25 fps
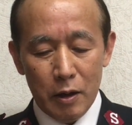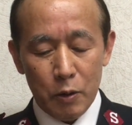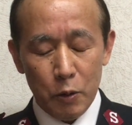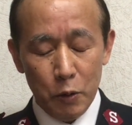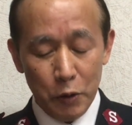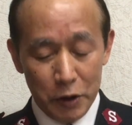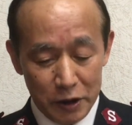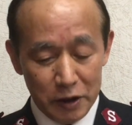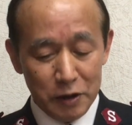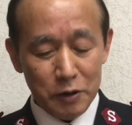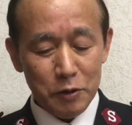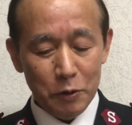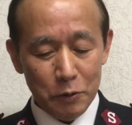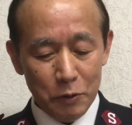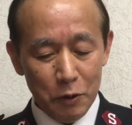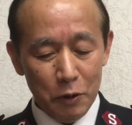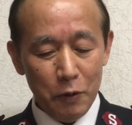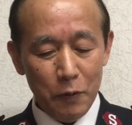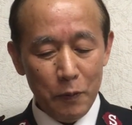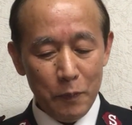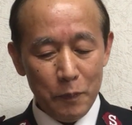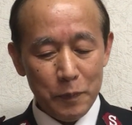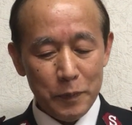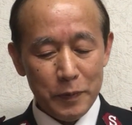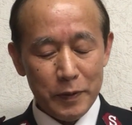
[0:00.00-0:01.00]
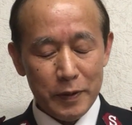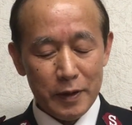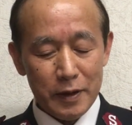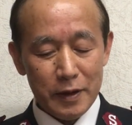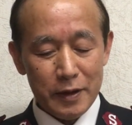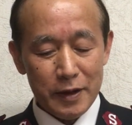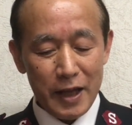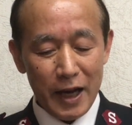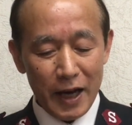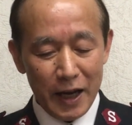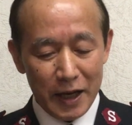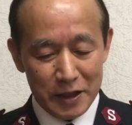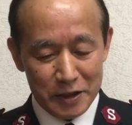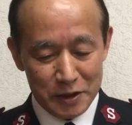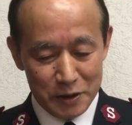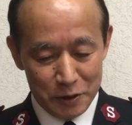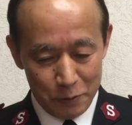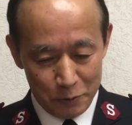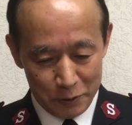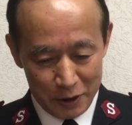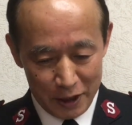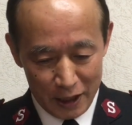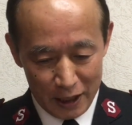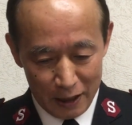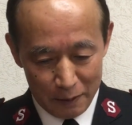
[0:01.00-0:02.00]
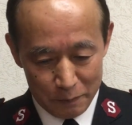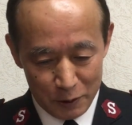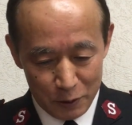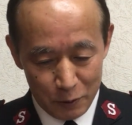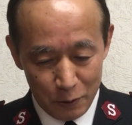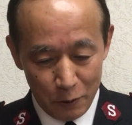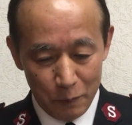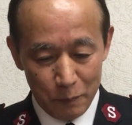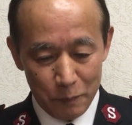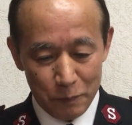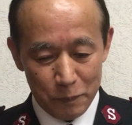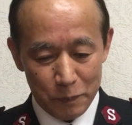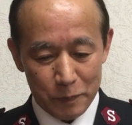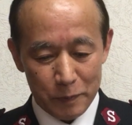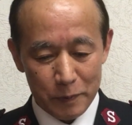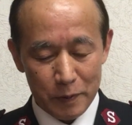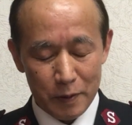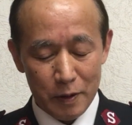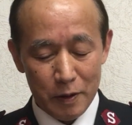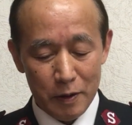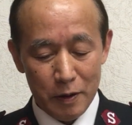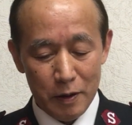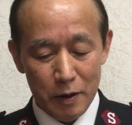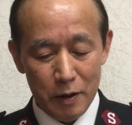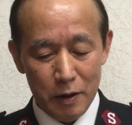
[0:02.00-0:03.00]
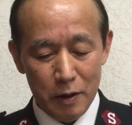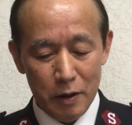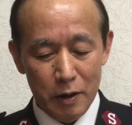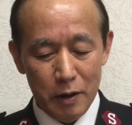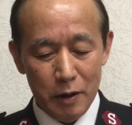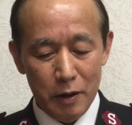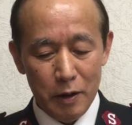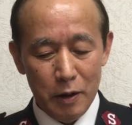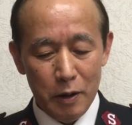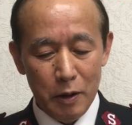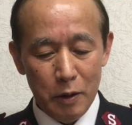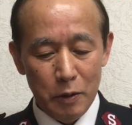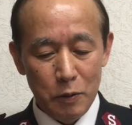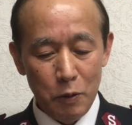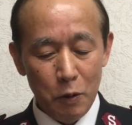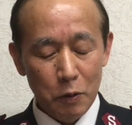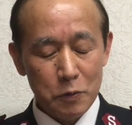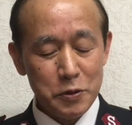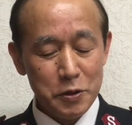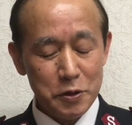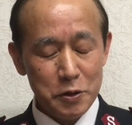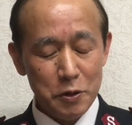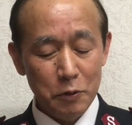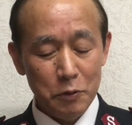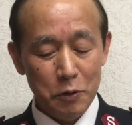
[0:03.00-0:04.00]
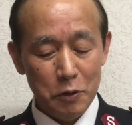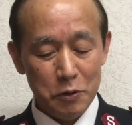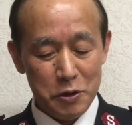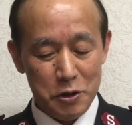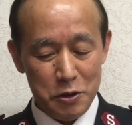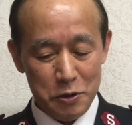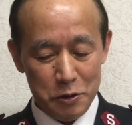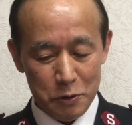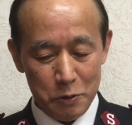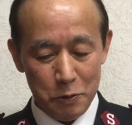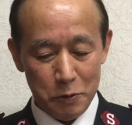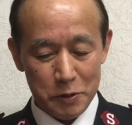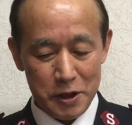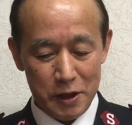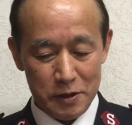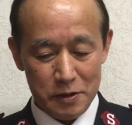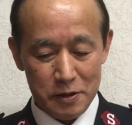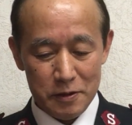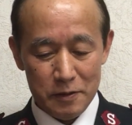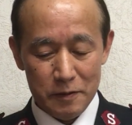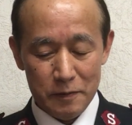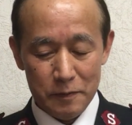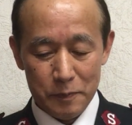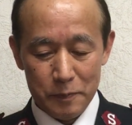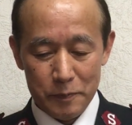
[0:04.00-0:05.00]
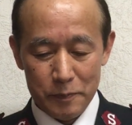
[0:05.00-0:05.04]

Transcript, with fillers: コリントの第一の手紙の6章の15節